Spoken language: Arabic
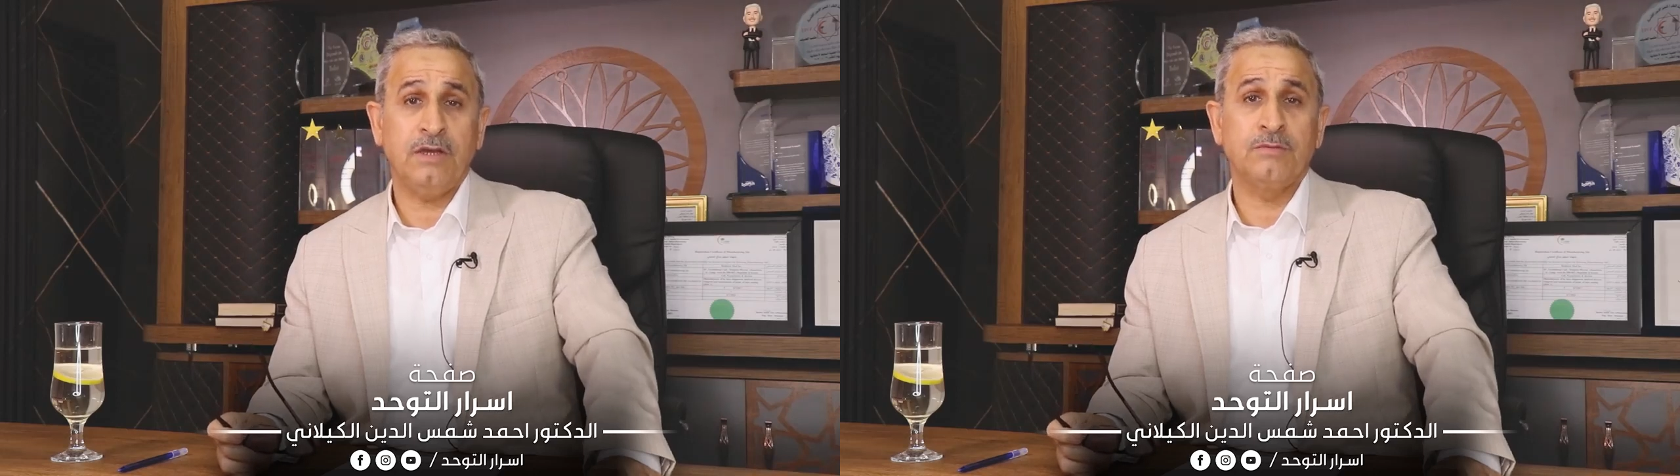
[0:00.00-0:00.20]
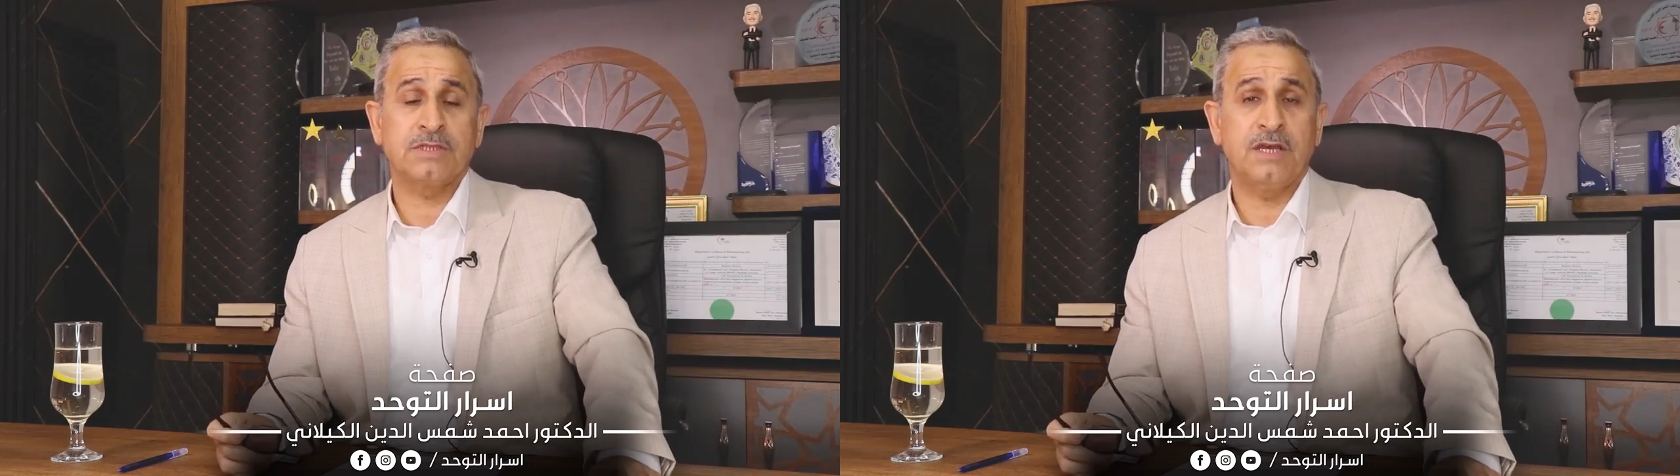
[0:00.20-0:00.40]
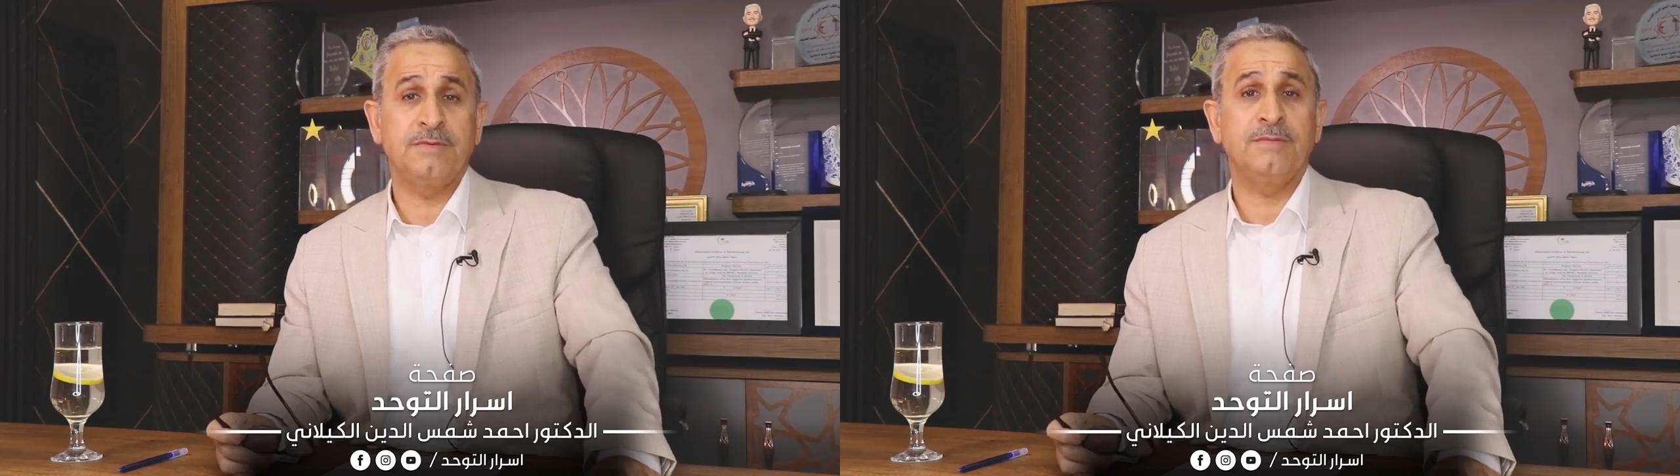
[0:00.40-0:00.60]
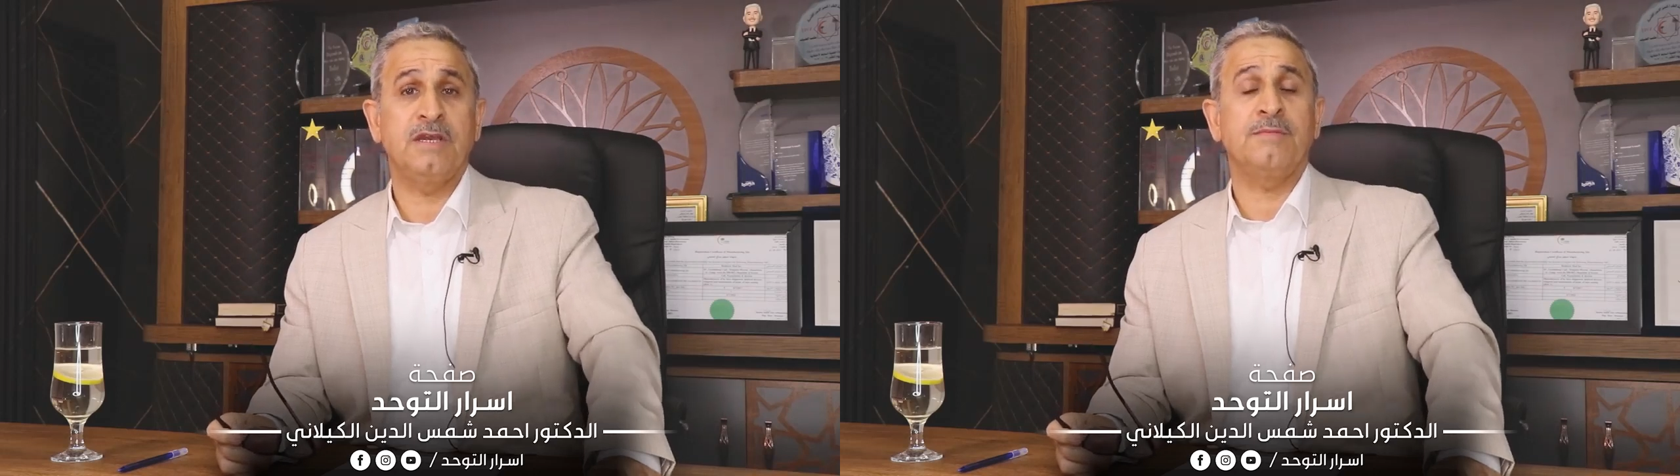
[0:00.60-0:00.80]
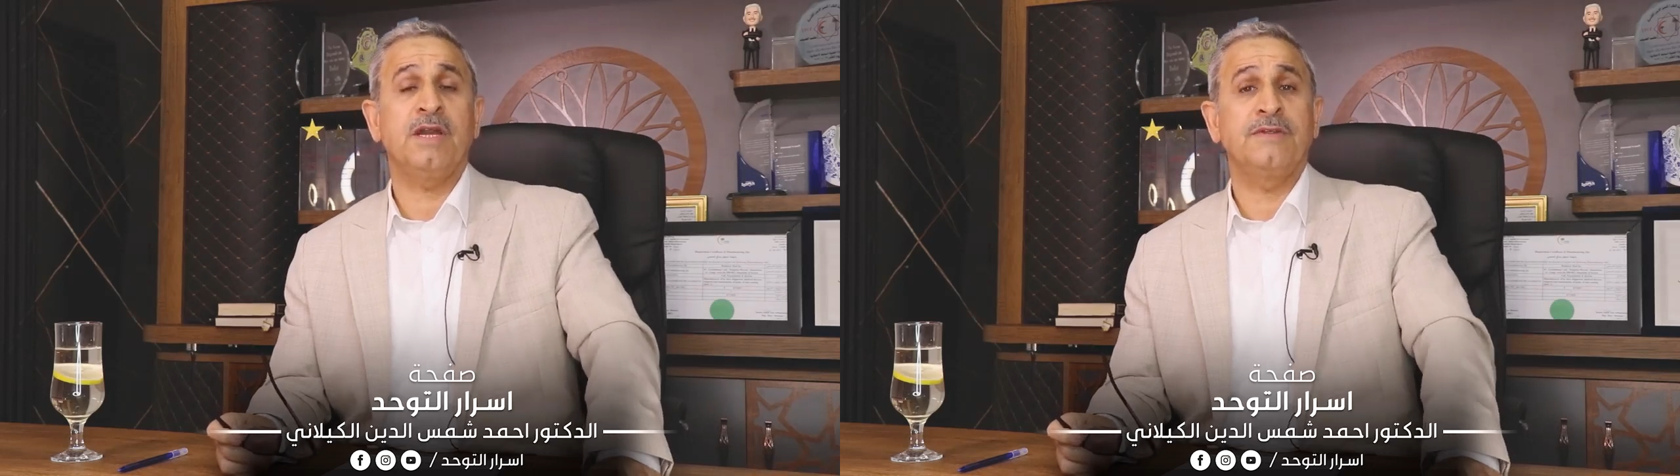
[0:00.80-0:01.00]
أو المصابين
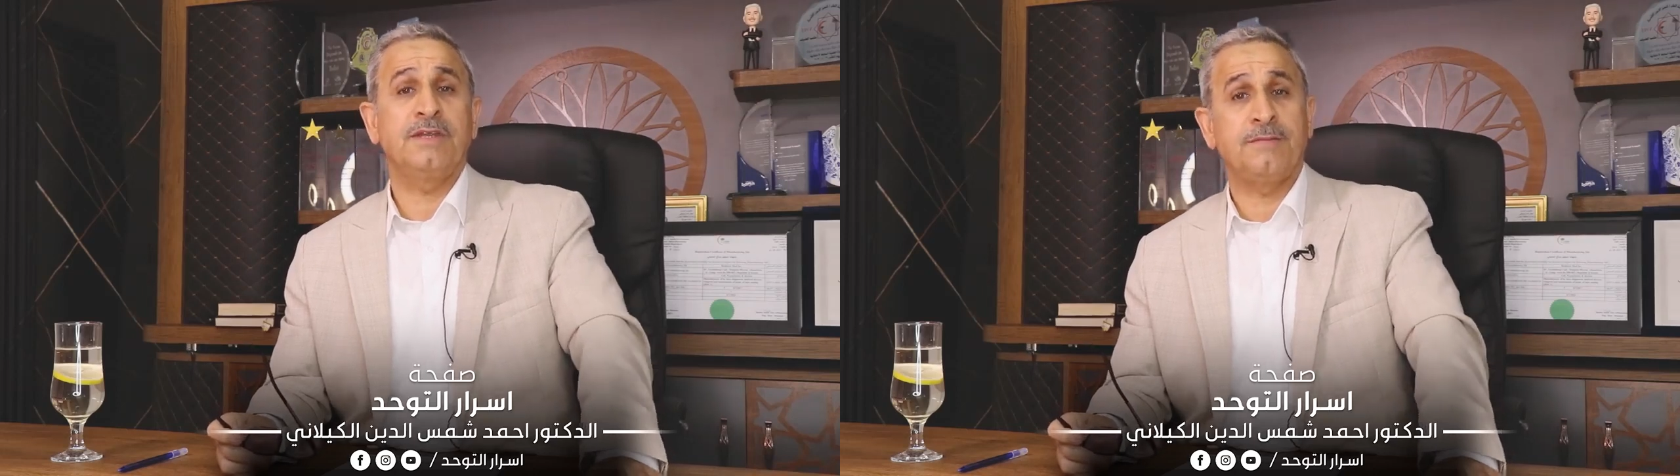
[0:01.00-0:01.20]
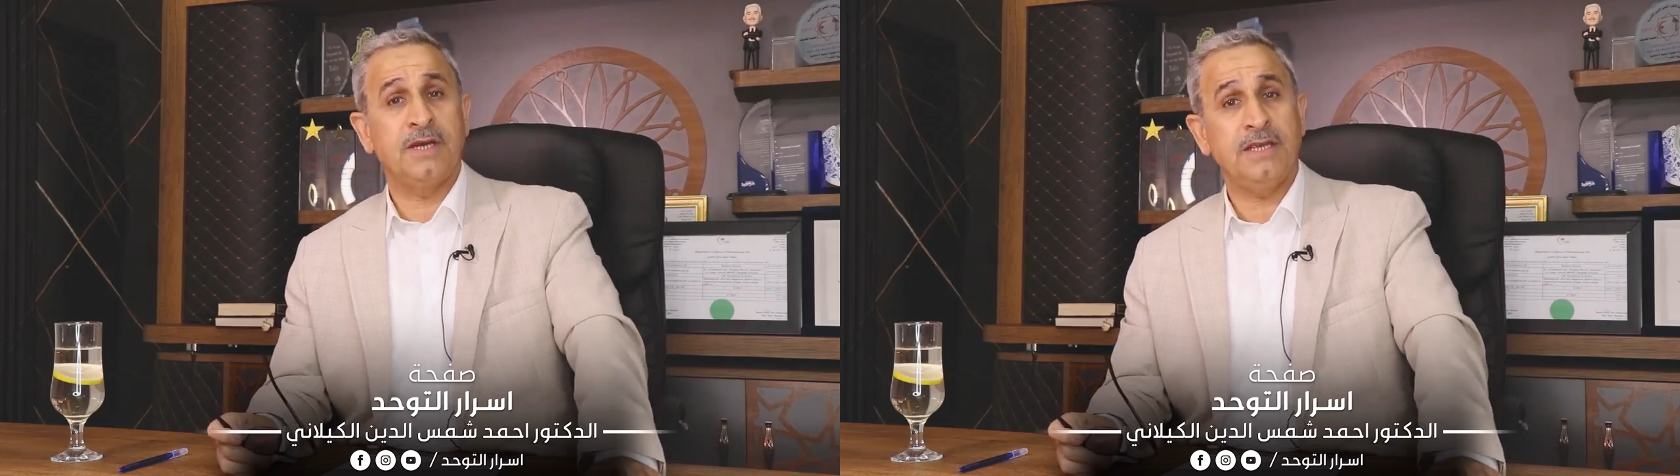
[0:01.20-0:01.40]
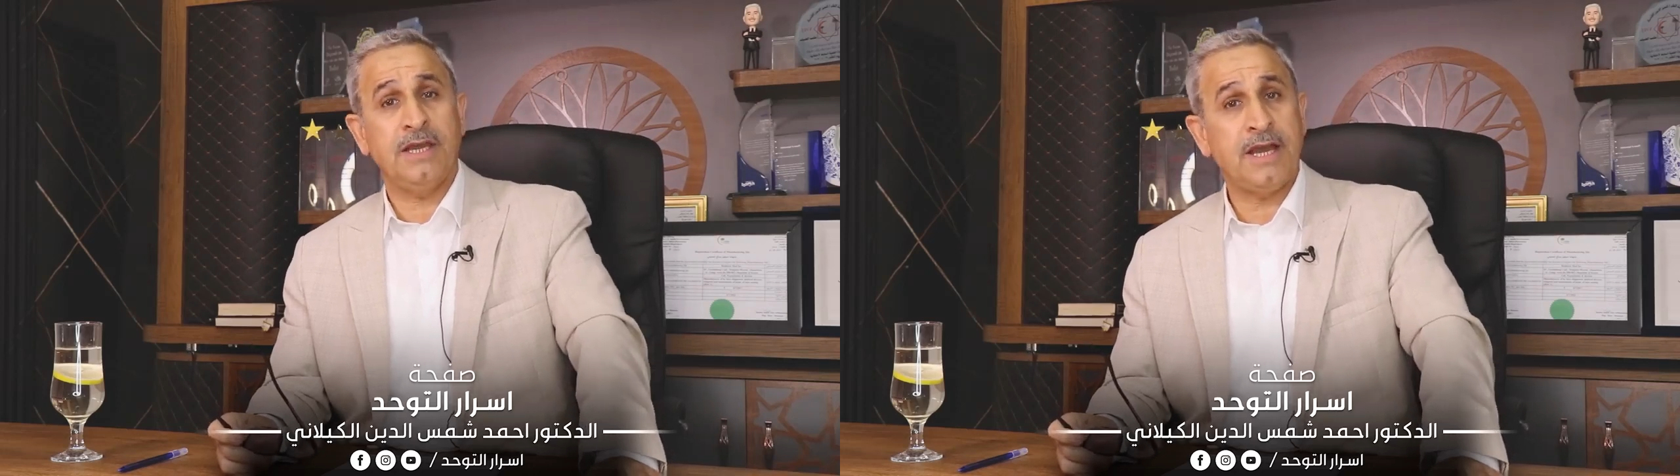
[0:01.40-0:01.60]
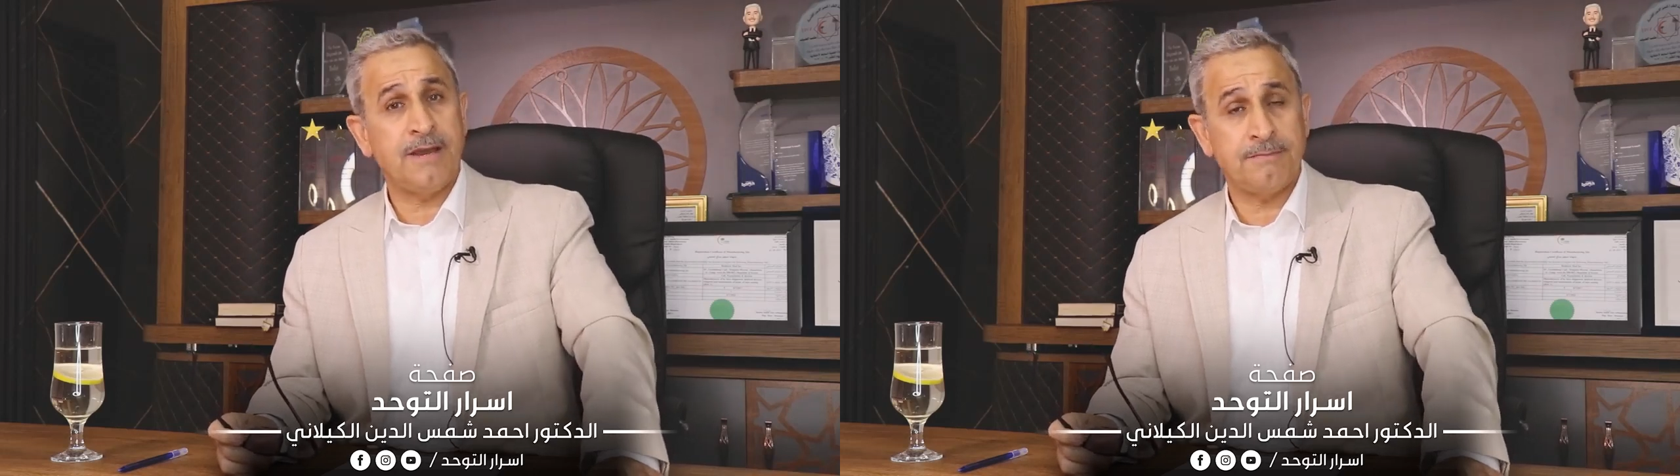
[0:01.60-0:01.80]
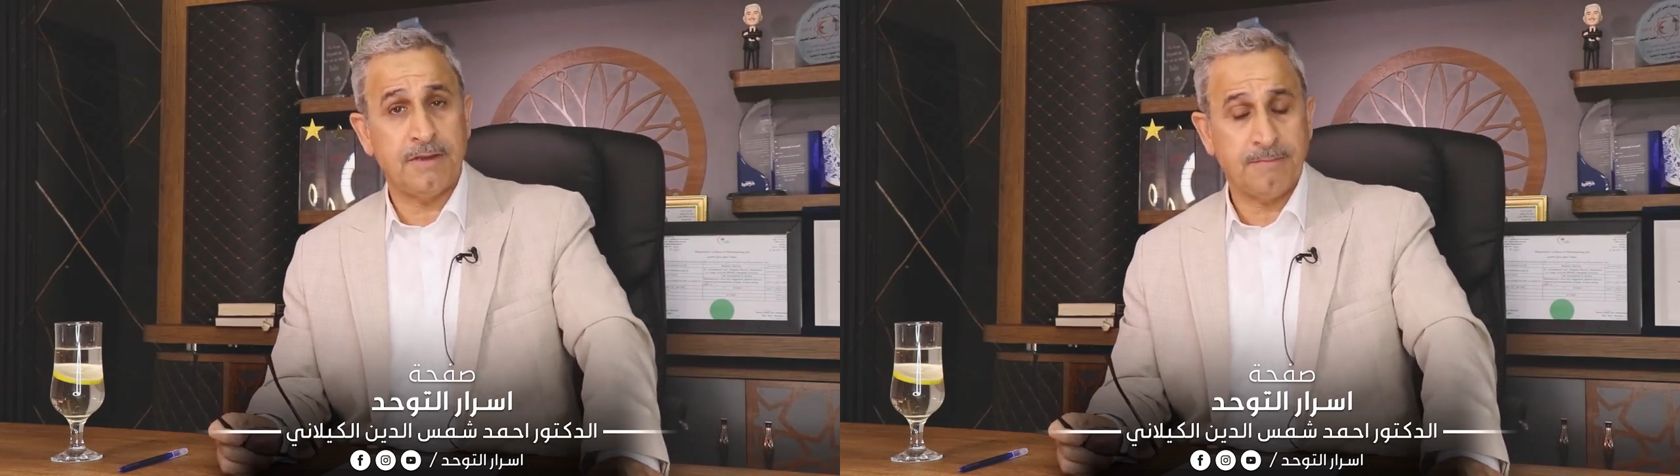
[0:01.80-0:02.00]
بالأمراض النمائية
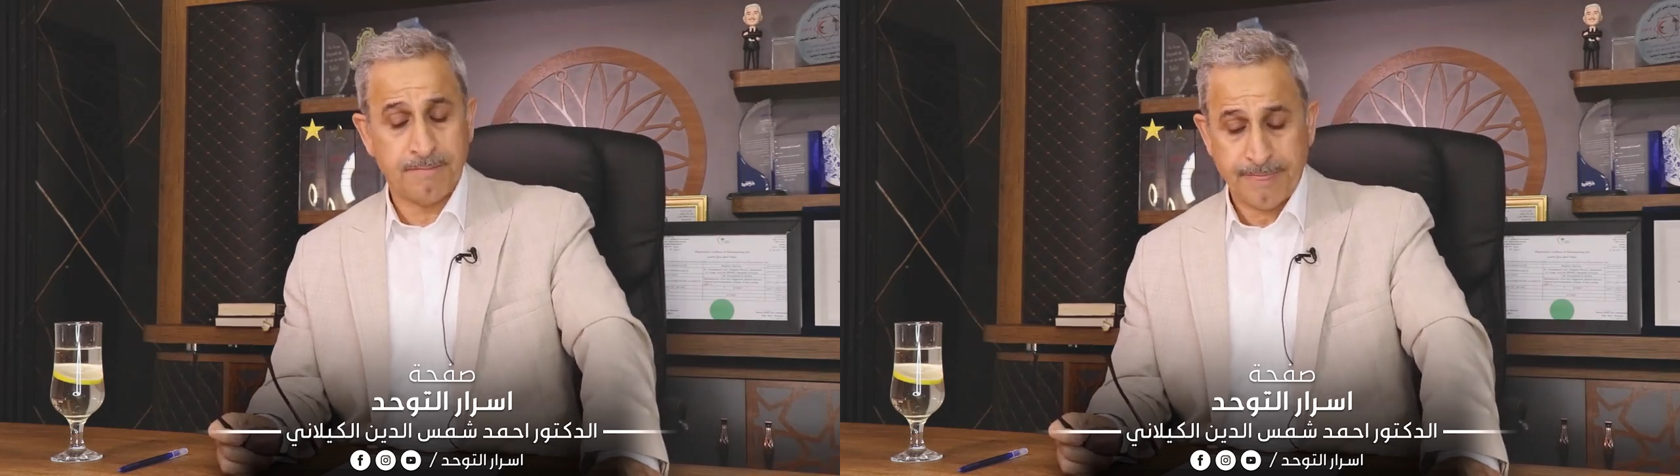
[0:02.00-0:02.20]
عامة